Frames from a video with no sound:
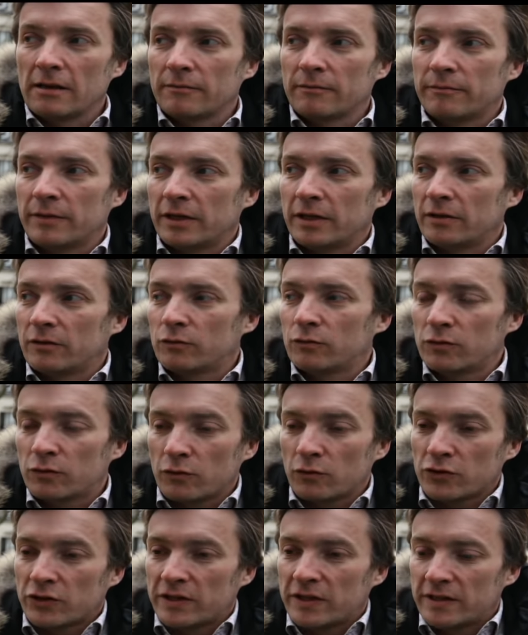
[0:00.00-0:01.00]
Mais tout ce
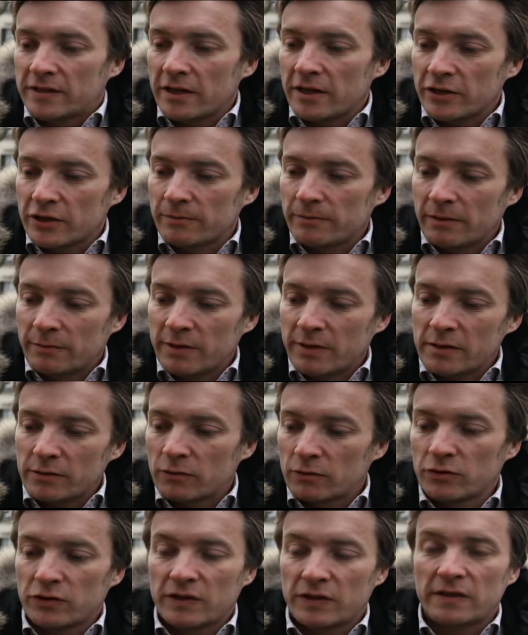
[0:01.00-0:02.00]
que je disais, j'aimais bien ce
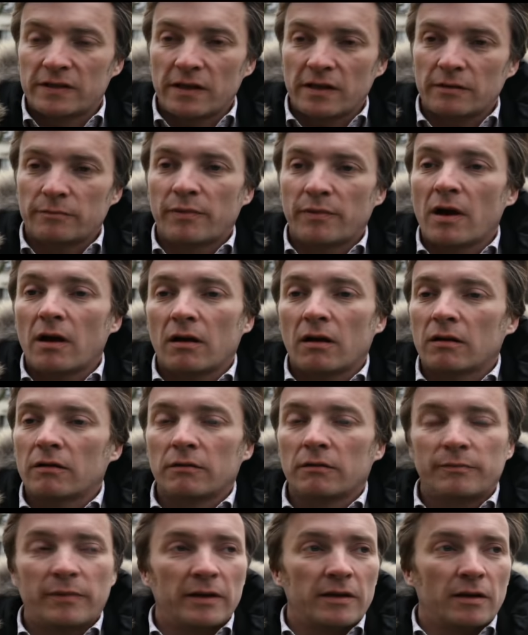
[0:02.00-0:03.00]
que je disais, pas, euh,
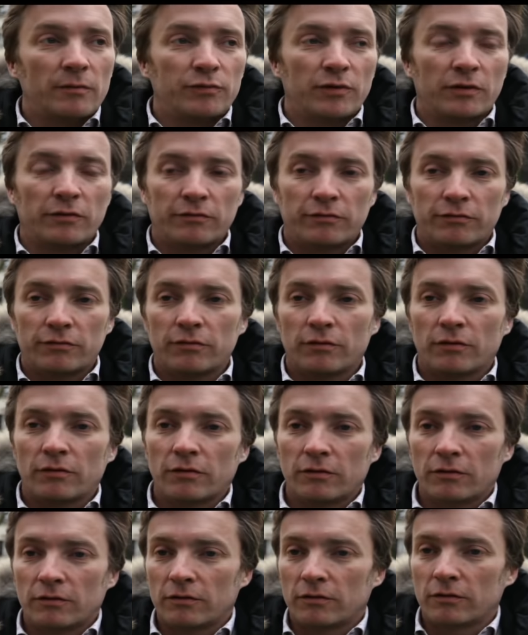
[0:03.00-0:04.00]
pas d'un point de vue.
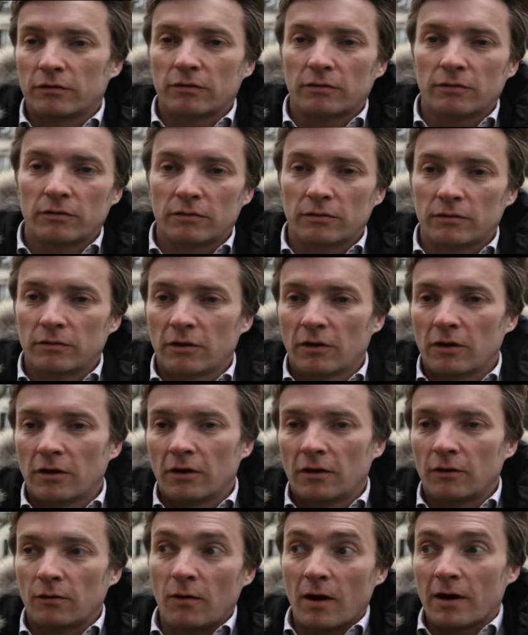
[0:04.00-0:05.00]

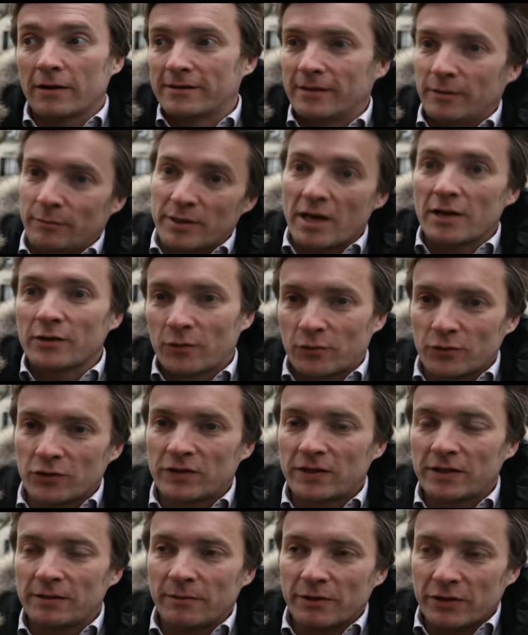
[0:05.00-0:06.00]
Euh... c'est bien ce que je
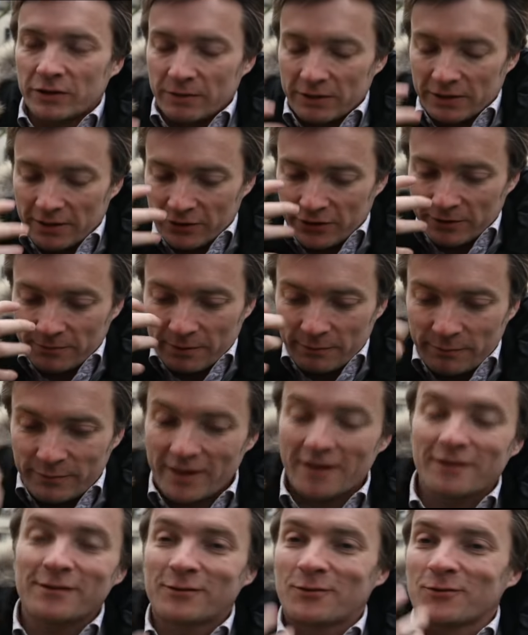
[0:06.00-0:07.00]
dis, mais j'aimais
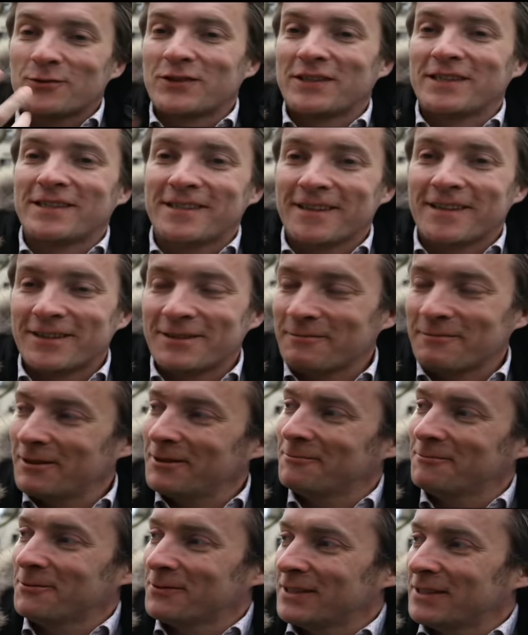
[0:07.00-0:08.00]
bien ce que je disais, je sais pas
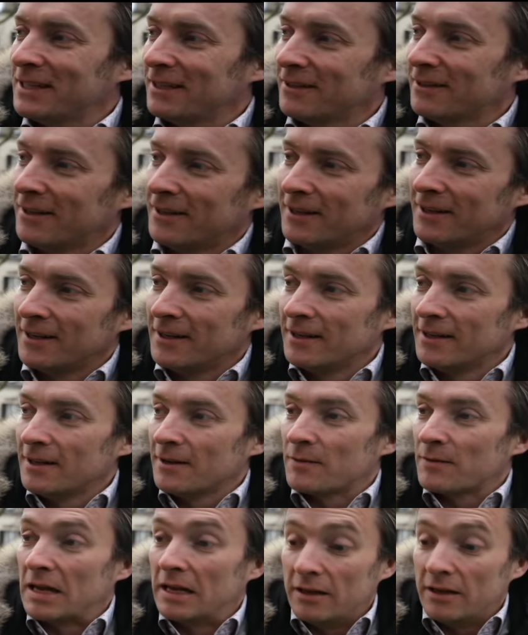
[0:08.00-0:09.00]
comment dire.
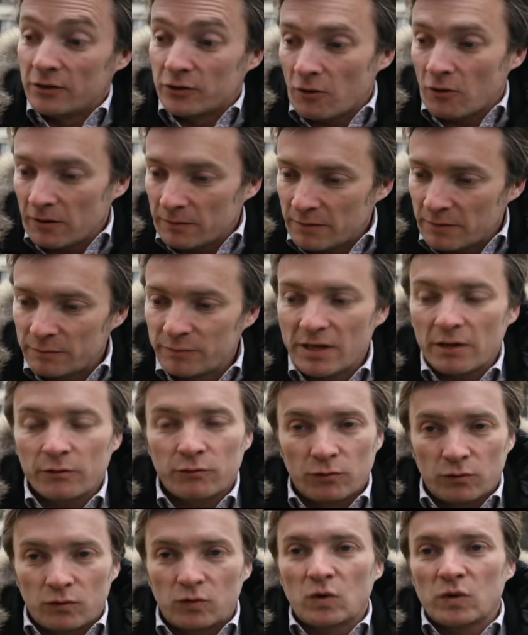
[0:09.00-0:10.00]
Et les gens aimaient bien
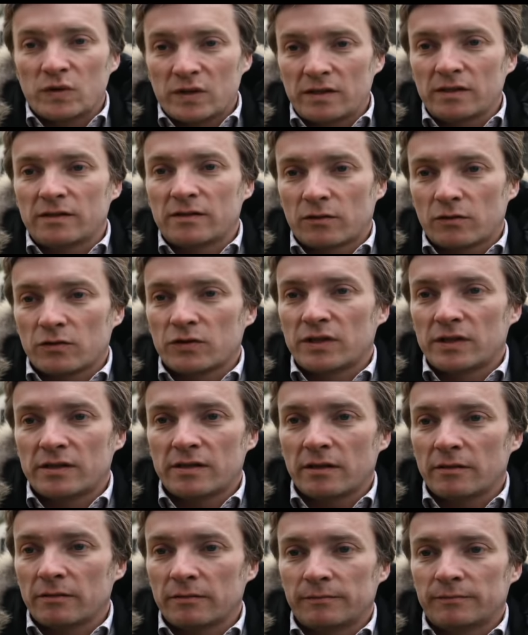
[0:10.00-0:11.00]
du coup aussi ce que je
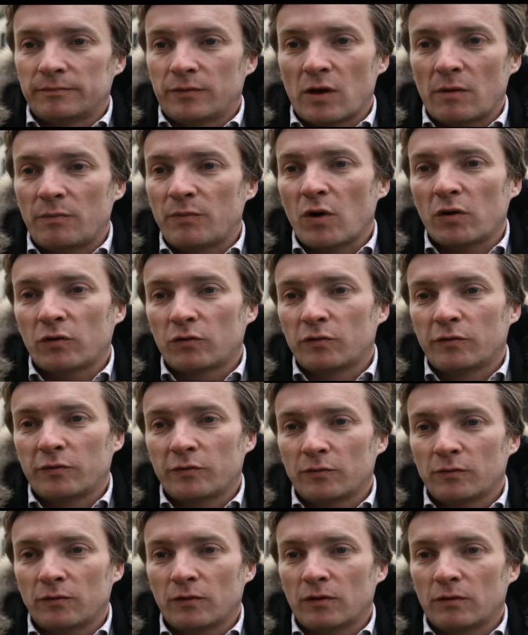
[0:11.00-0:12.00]
disais. Peu importe au fond,
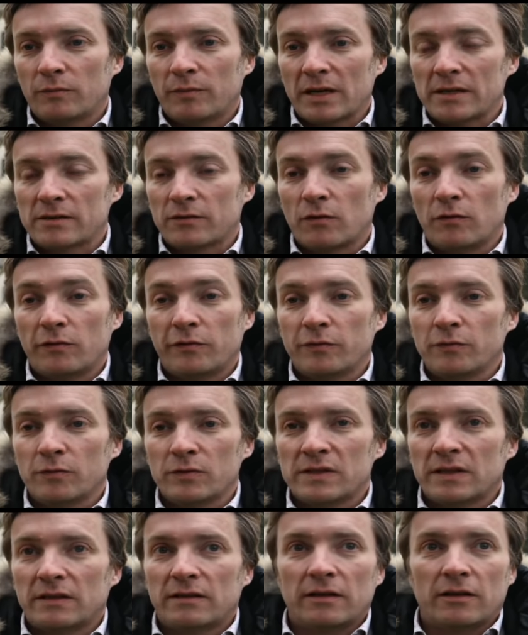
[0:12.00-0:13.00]
euh, presque le fond,
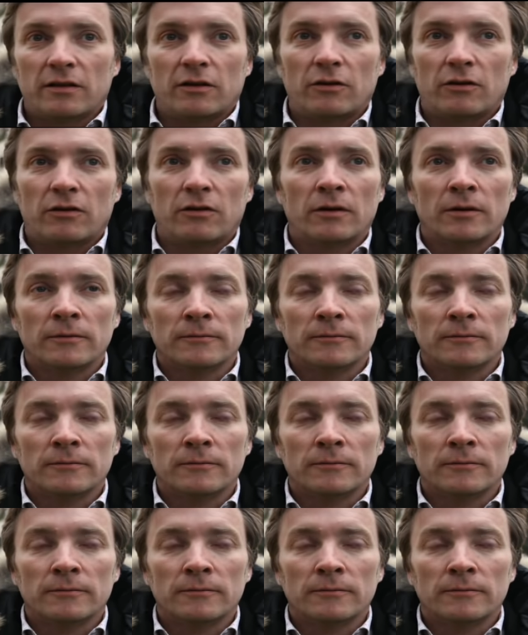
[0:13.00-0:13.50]
c'était... Euh,